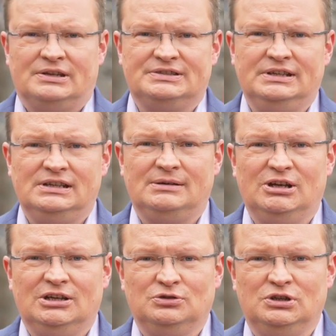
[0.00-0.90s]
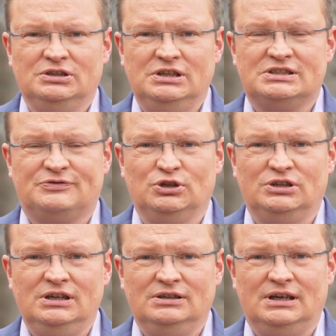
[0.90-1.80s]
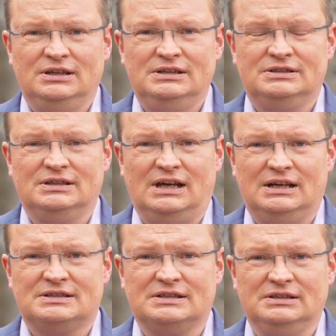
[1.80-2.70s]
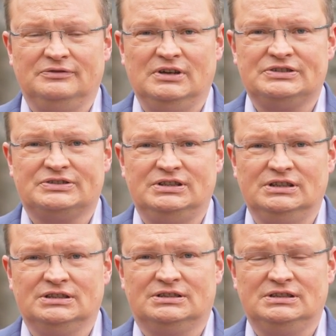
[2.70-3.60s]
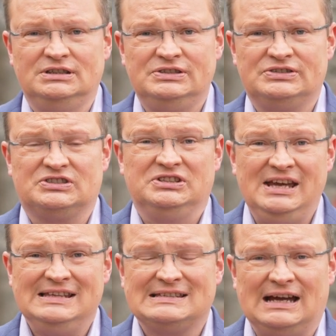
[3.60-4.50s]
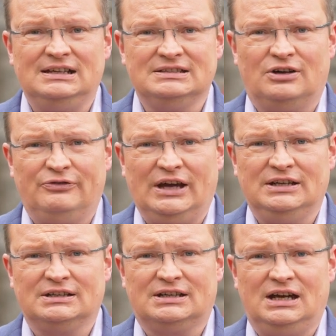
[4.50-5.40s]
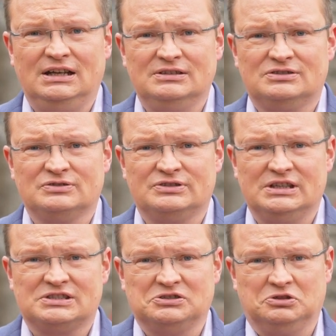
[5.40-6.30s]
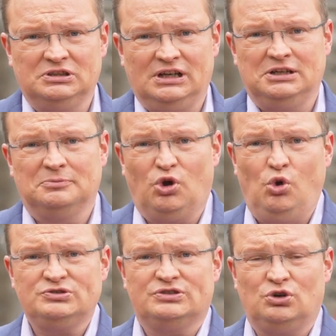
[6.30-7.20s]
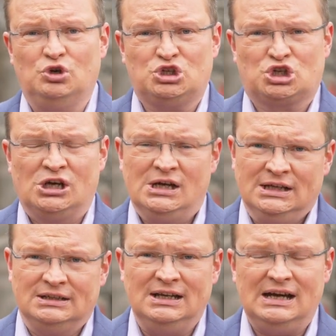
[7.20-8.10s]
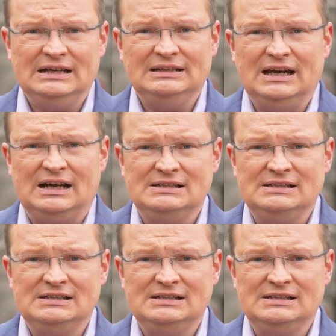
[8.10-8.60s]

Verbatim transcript: Das ändert aber natürlich nichts für den, der nicht in Aktien investiert ist. Jetzt alles auf eine Karte zu setzen und in einem großen Rutsch nahe der